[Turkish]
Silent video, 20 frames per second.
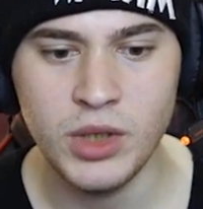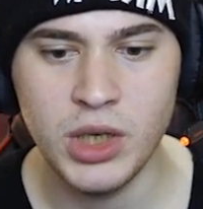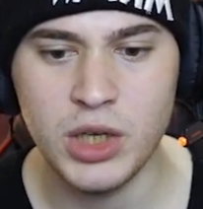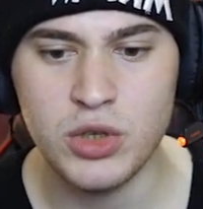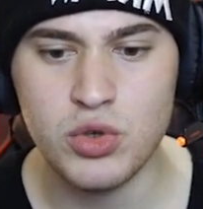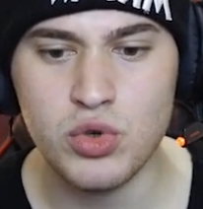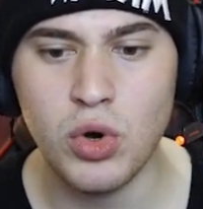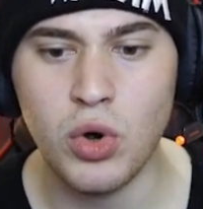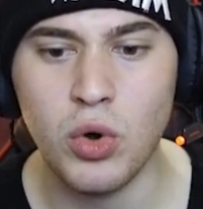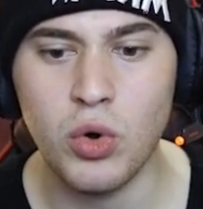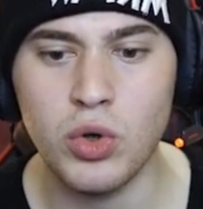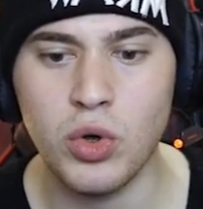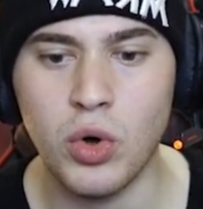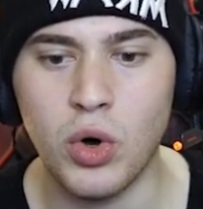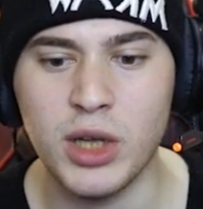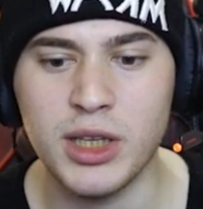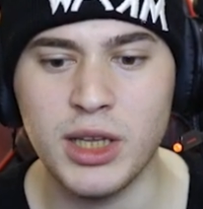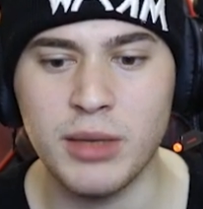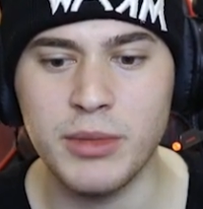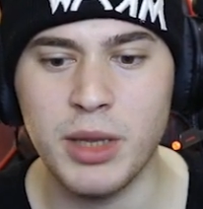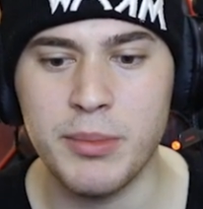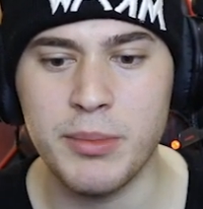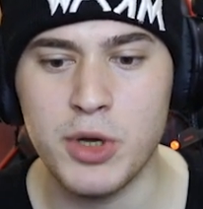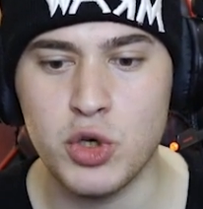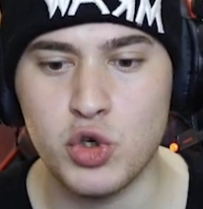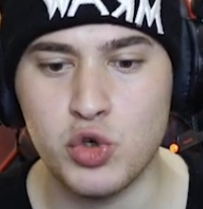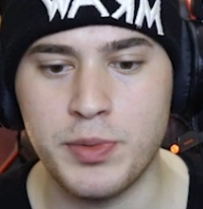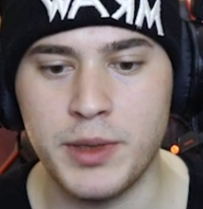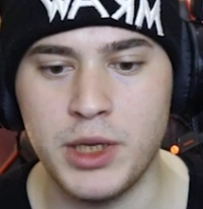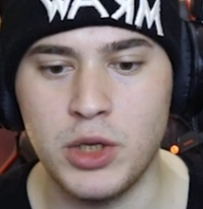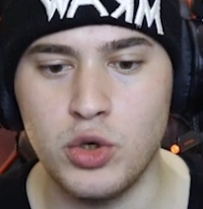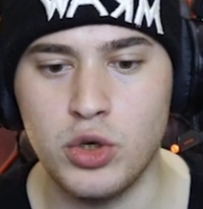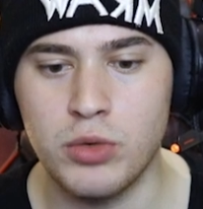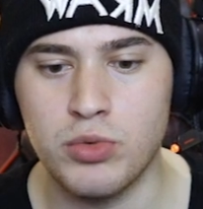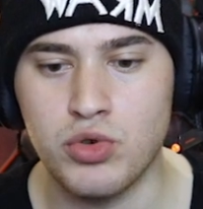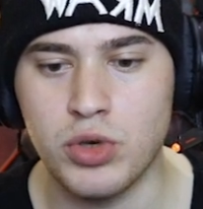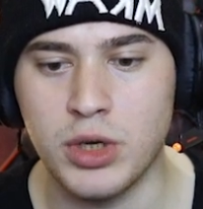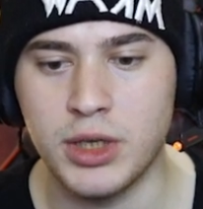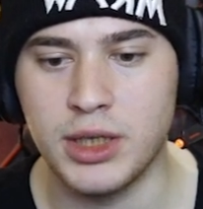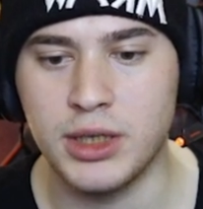Yalnız o, o, adamdan ben şüpheleniyorum
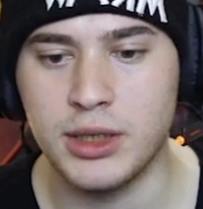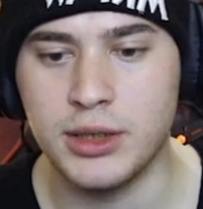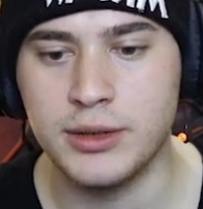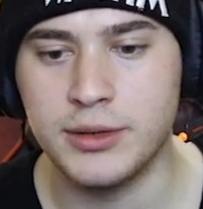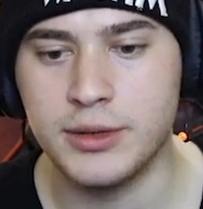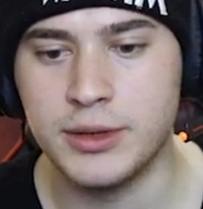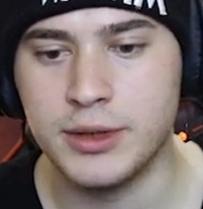şu anda.